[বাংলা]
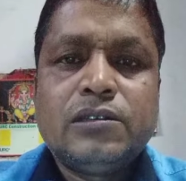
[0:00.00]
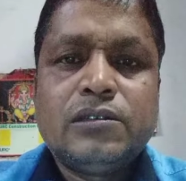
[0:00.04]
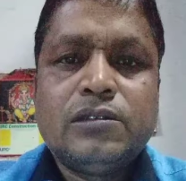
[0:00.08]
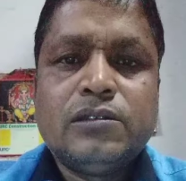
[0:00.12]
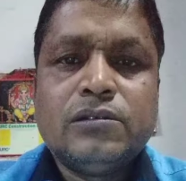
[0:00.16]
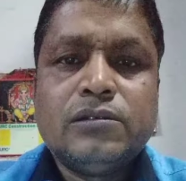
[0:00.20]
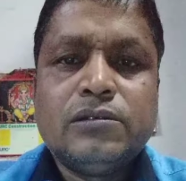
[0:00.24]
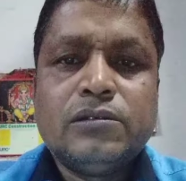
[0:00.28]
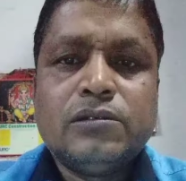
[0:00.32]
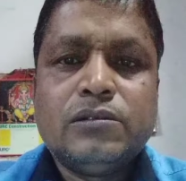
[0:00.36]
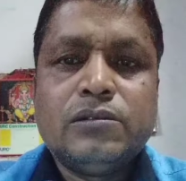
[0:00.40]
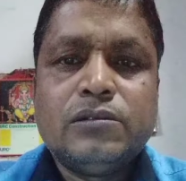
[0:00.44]

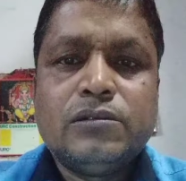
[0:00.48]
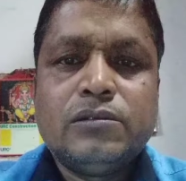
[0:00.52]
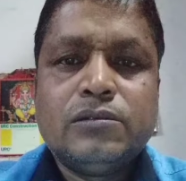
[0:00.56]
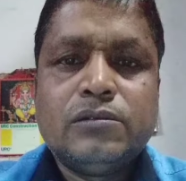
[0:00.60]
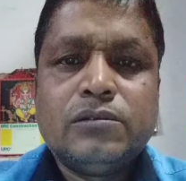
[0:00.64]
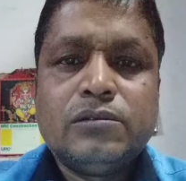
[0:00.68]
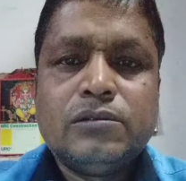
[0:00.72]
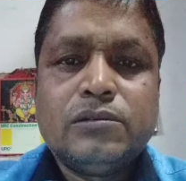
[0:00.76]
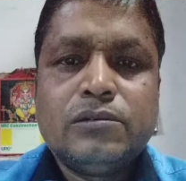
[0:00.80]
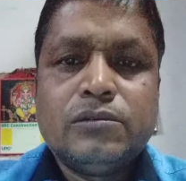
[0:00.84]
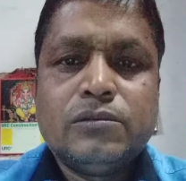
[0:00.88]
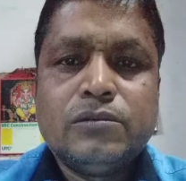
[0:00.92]
তো
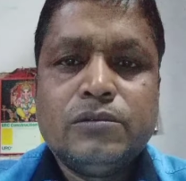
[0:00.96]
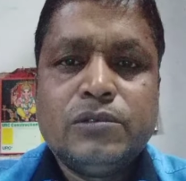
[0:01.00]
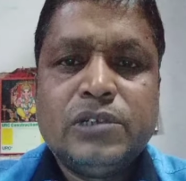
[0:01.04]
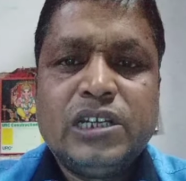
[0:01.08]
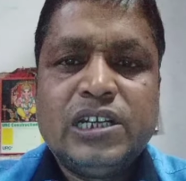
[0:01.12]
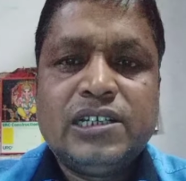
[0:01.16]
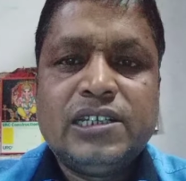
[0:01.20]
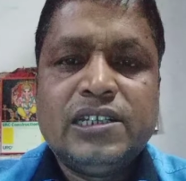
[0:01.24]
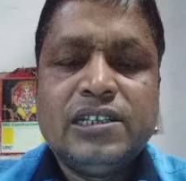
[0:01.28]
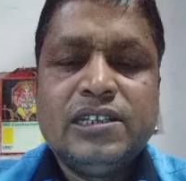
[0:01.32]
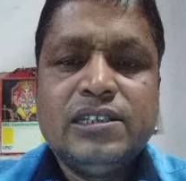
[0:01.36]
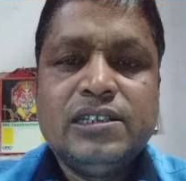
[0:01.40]

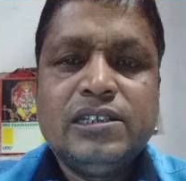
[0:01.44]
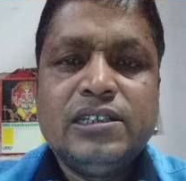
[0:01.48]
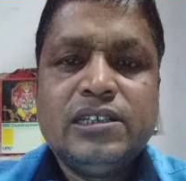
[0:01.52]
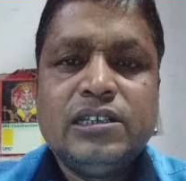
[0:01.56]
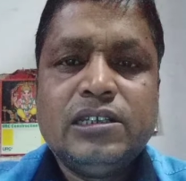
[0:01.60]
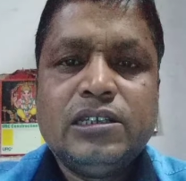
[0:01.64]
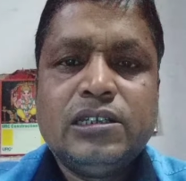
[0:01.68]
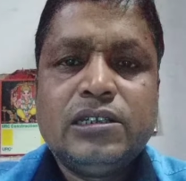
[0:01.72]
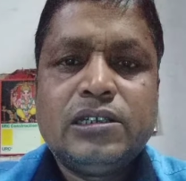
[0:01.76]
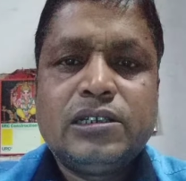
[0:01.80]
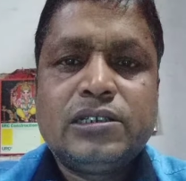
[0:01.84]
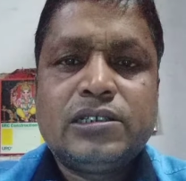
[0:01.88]
ওনাকে নিয়ে
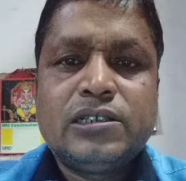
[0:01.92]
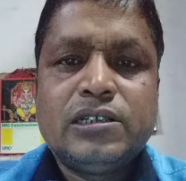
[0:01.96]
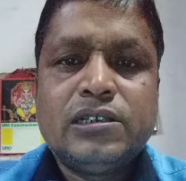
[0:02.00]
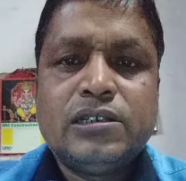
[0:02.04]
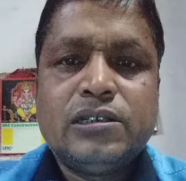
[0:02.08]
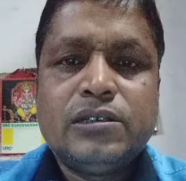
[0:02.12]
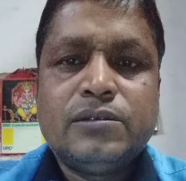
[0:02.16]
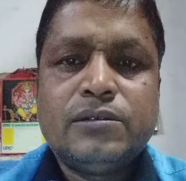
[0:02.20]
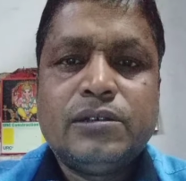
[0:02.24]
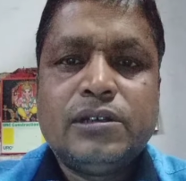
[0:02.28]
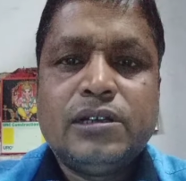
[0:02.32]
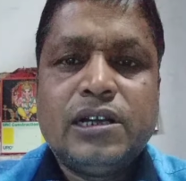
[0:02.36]
একটা
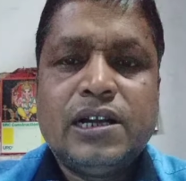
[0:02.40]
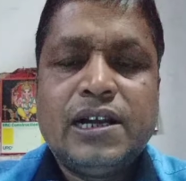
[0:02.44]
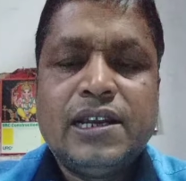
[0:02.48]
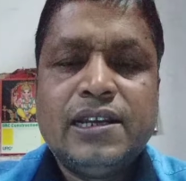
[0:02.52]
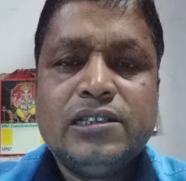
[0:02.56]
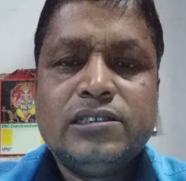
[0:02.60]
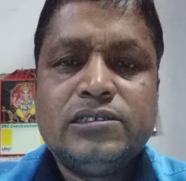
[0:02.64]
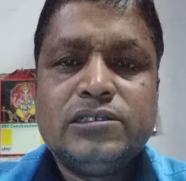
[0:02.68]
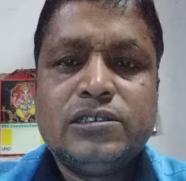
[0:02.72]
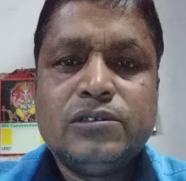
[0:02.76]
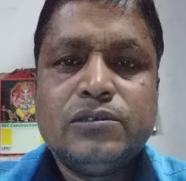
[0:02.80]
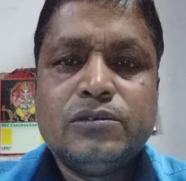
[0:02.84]

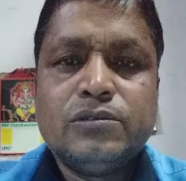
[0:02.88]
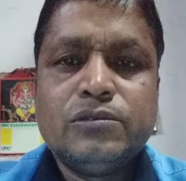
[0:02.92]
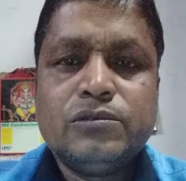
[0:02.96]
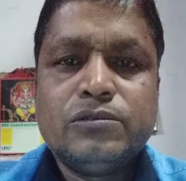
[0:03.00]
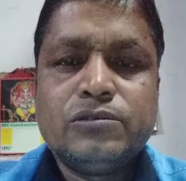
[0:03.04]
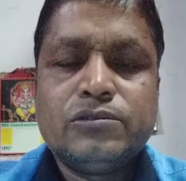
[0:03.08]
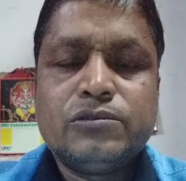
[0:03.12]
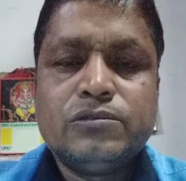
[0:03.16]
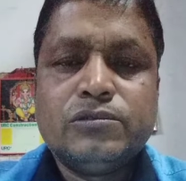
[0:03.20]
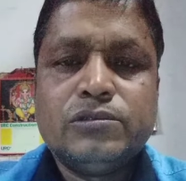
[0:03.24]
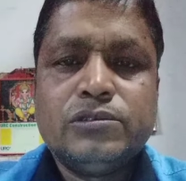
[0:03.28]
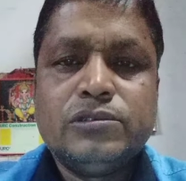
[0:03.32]
হারিসের
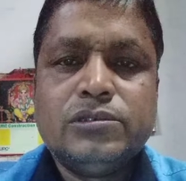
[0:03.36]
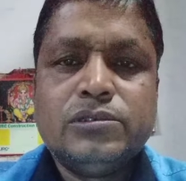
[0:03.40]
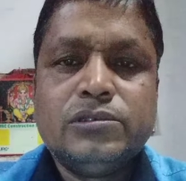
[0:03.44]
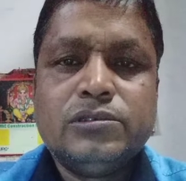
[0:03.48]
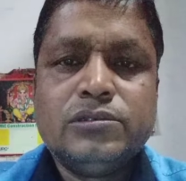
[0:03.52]
ওষুধ